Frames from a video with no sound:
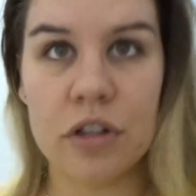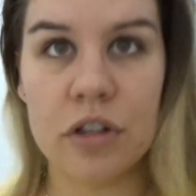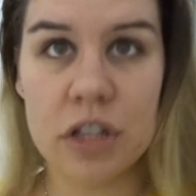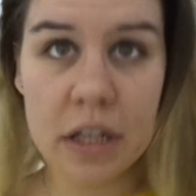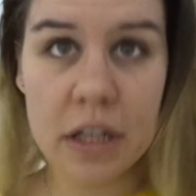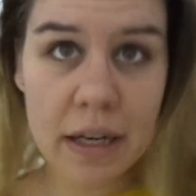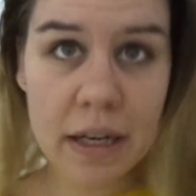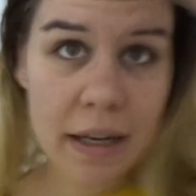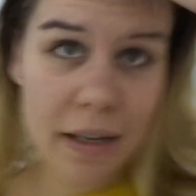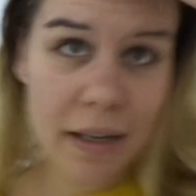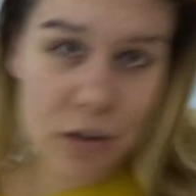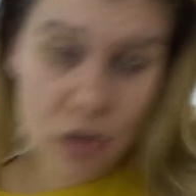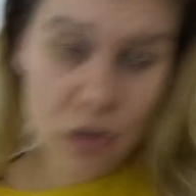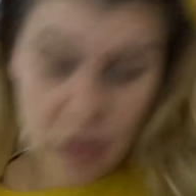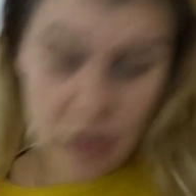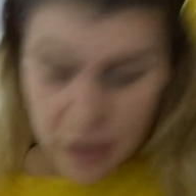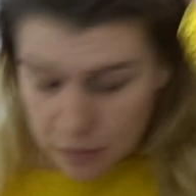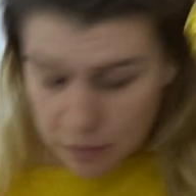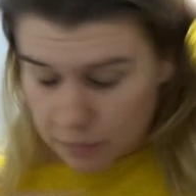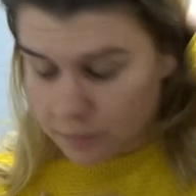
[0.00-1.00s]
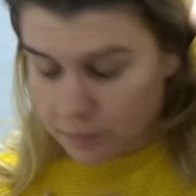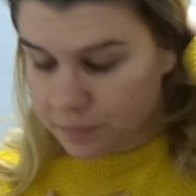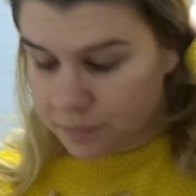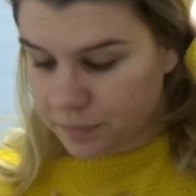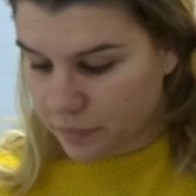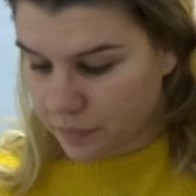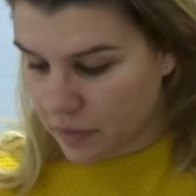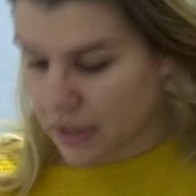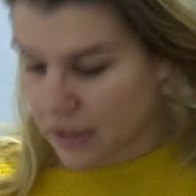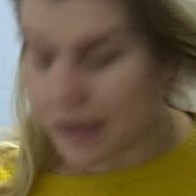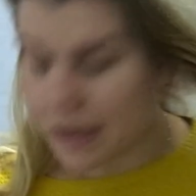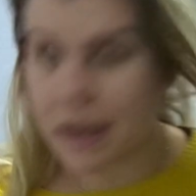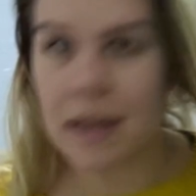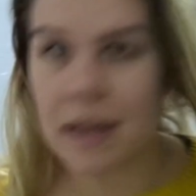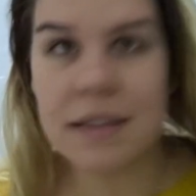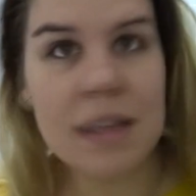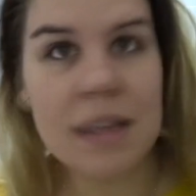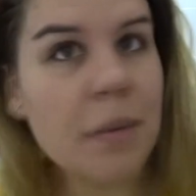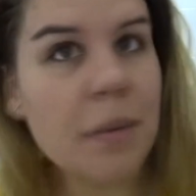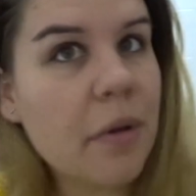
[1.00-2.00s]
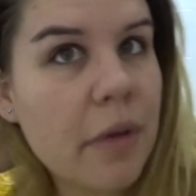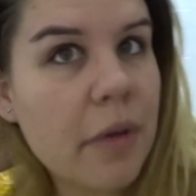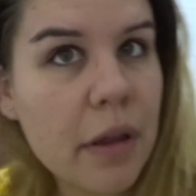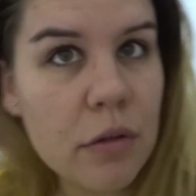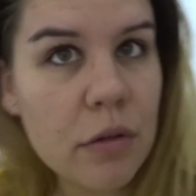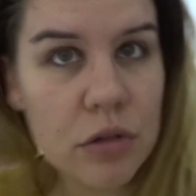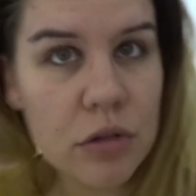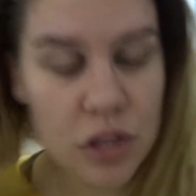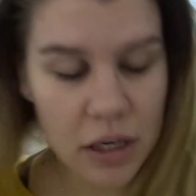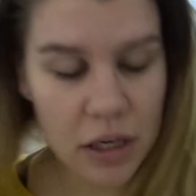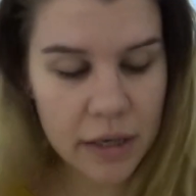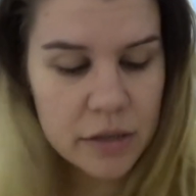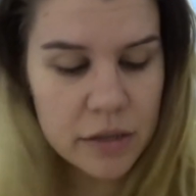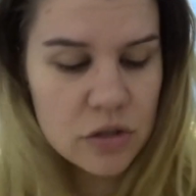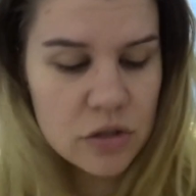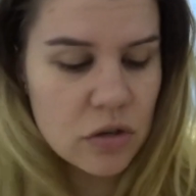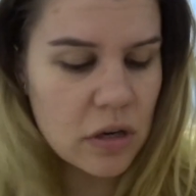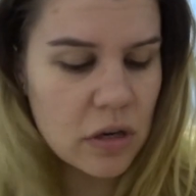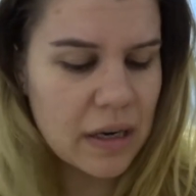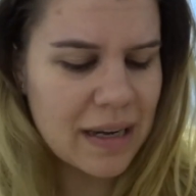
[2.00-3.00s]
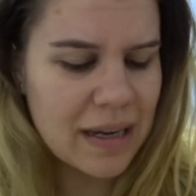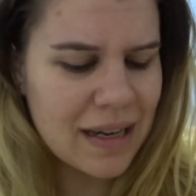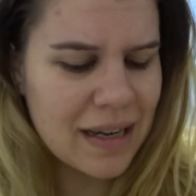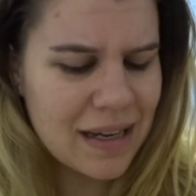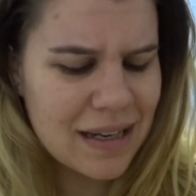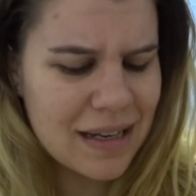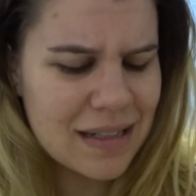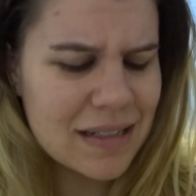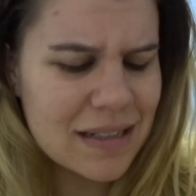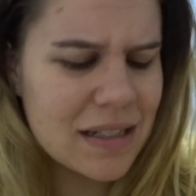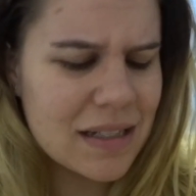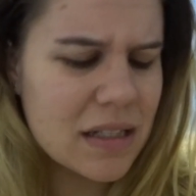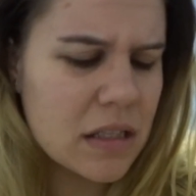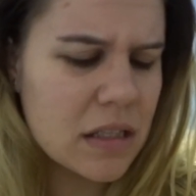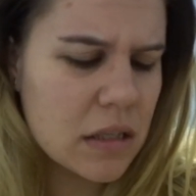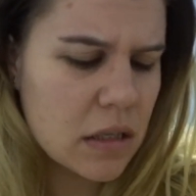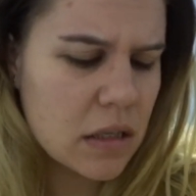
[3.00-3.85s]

chicas, estoy ya en casa, me voy a duchar, son las...